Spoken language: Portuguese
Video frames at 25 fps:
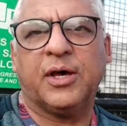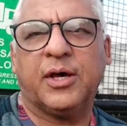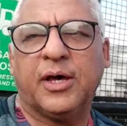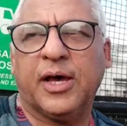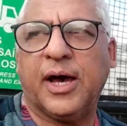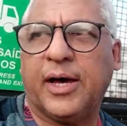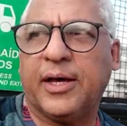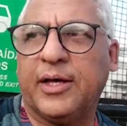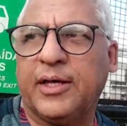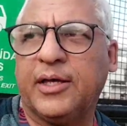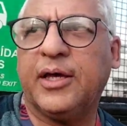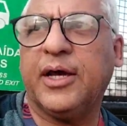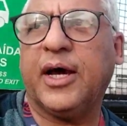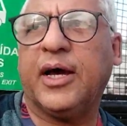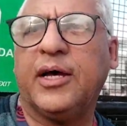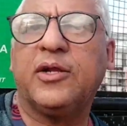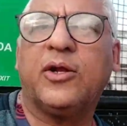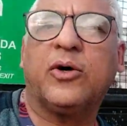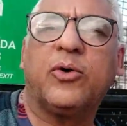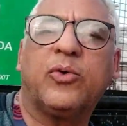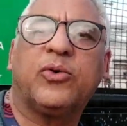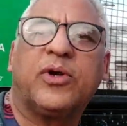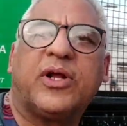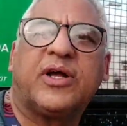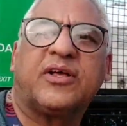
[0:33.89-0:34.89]
E aí a
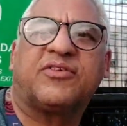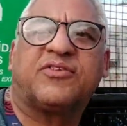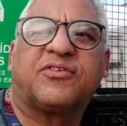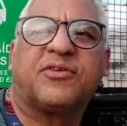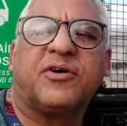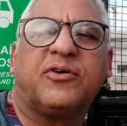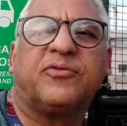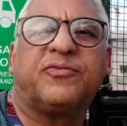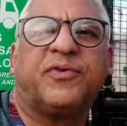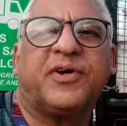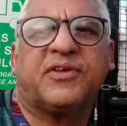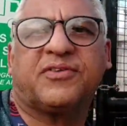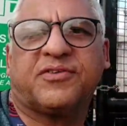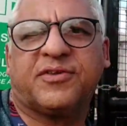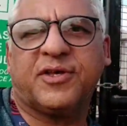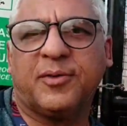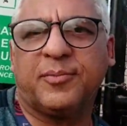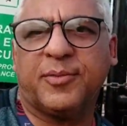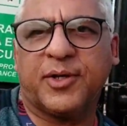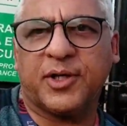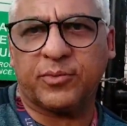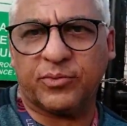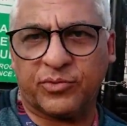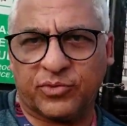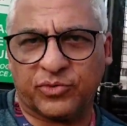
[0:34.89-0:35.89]
inauguração vai ser
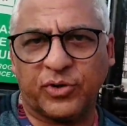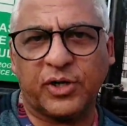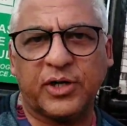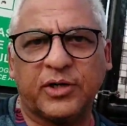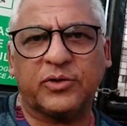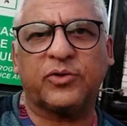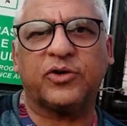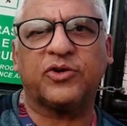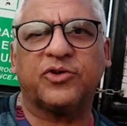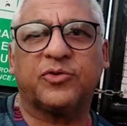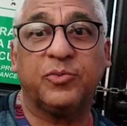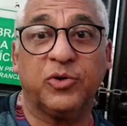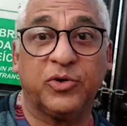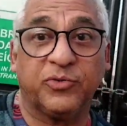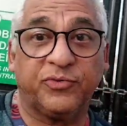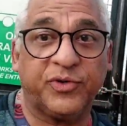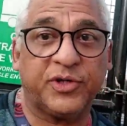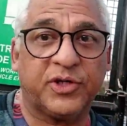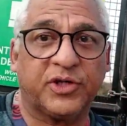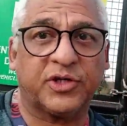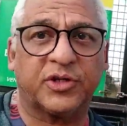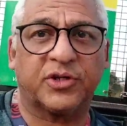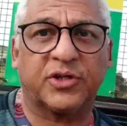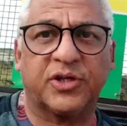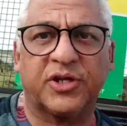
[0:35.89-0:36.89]
mesmo só em
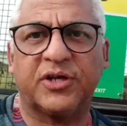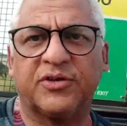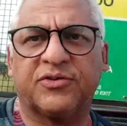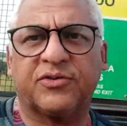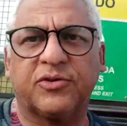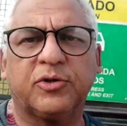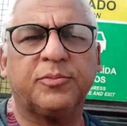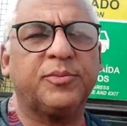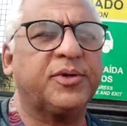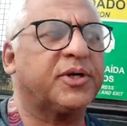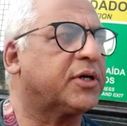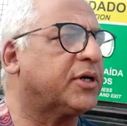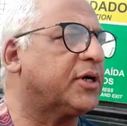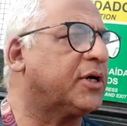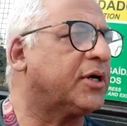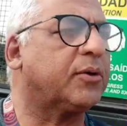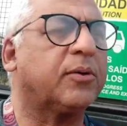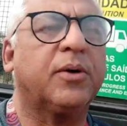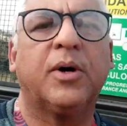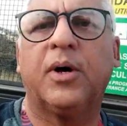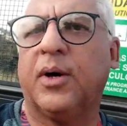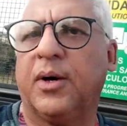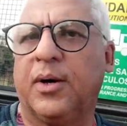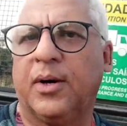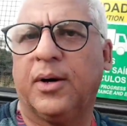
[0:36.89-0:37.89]
2023, se não me engano,